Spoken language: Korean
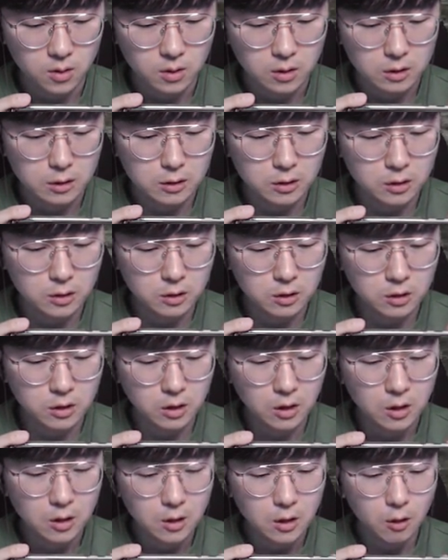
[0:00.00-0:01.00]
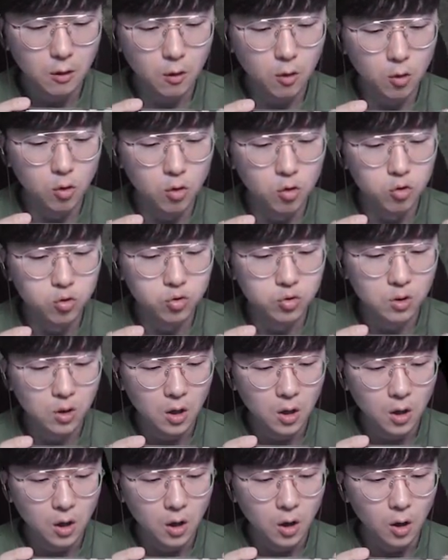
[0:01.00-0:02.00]
으, 어우
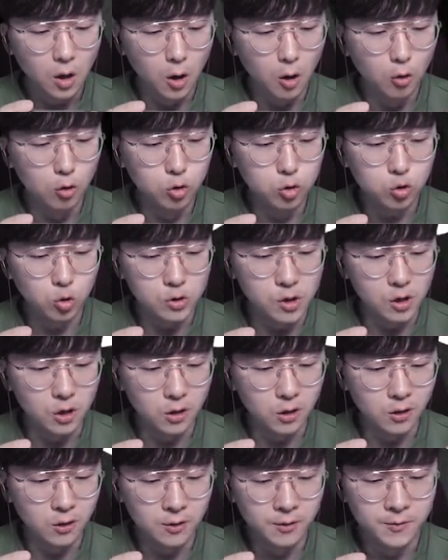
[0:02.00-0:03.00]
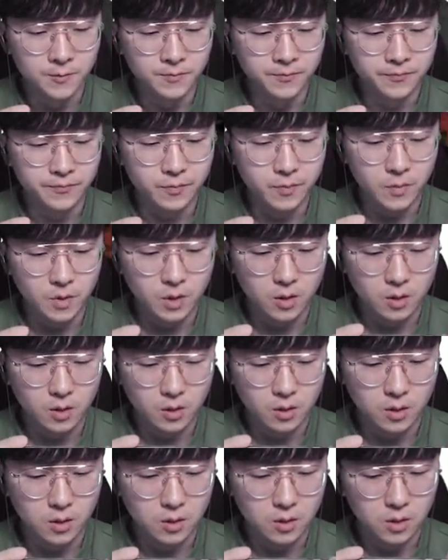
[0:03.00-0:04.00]
어우 쫄려
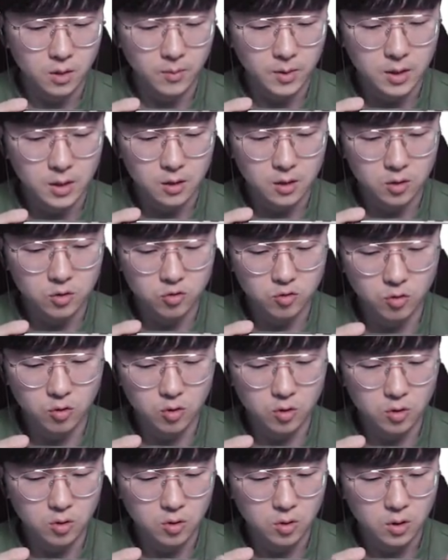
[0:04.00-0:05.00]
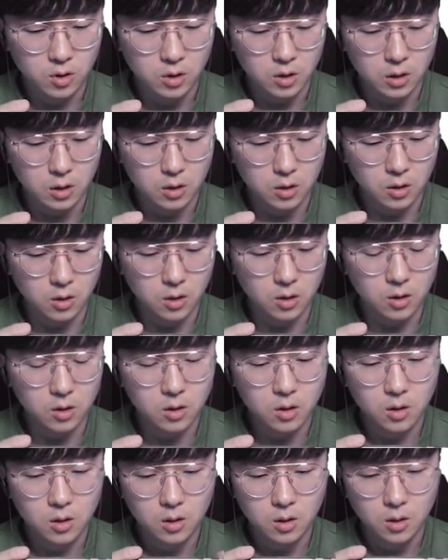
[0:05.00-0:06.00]
그 다음에 잘라주고 이거
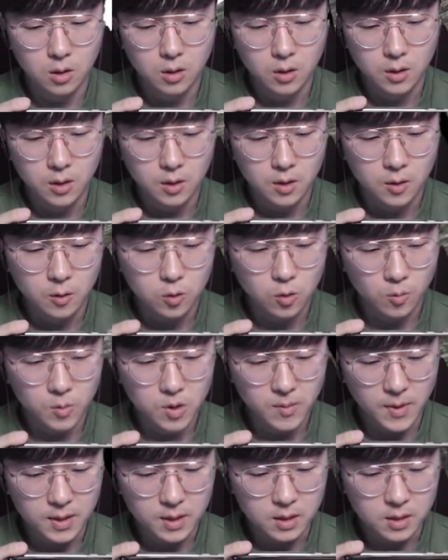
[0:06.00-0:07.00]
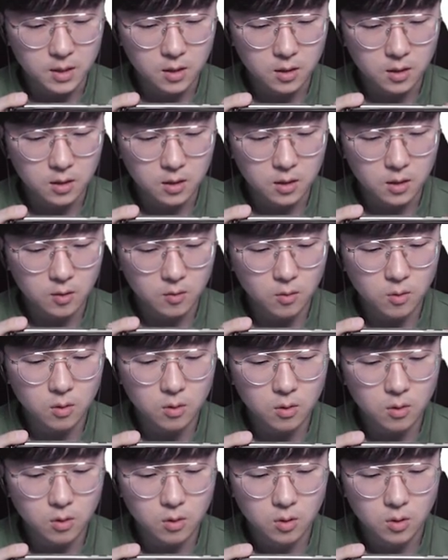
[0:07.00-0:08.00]
톱니바퀴
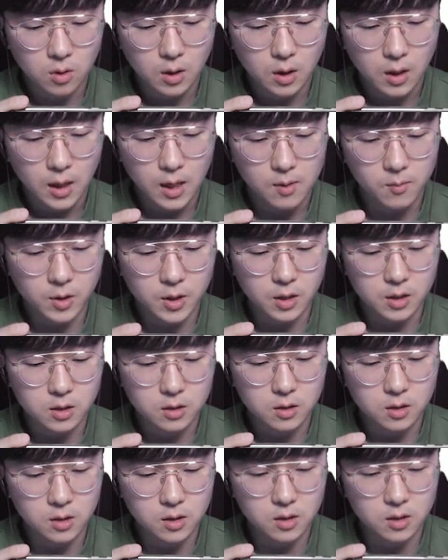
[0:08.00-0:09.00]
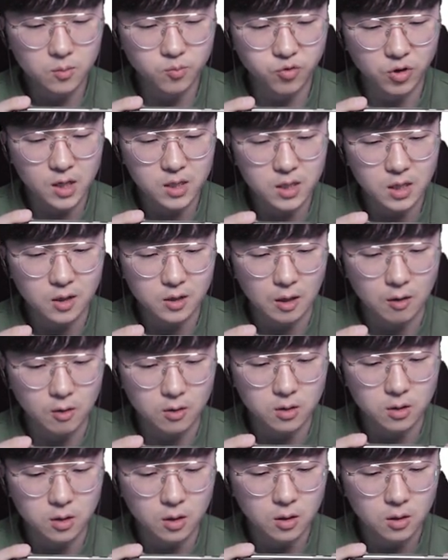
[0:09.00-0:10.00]
챙기고 할머니가 이제 슬슬 부활할 때가
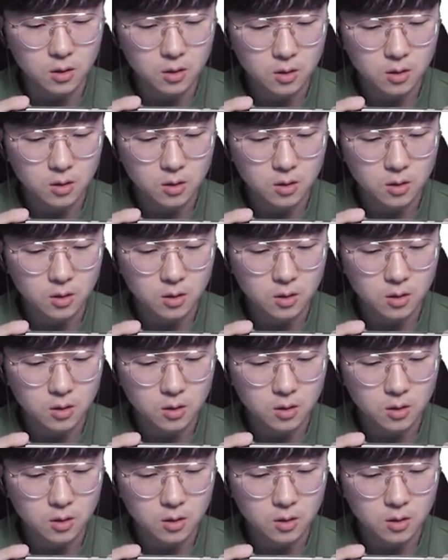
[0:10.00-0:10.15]
됐거든요?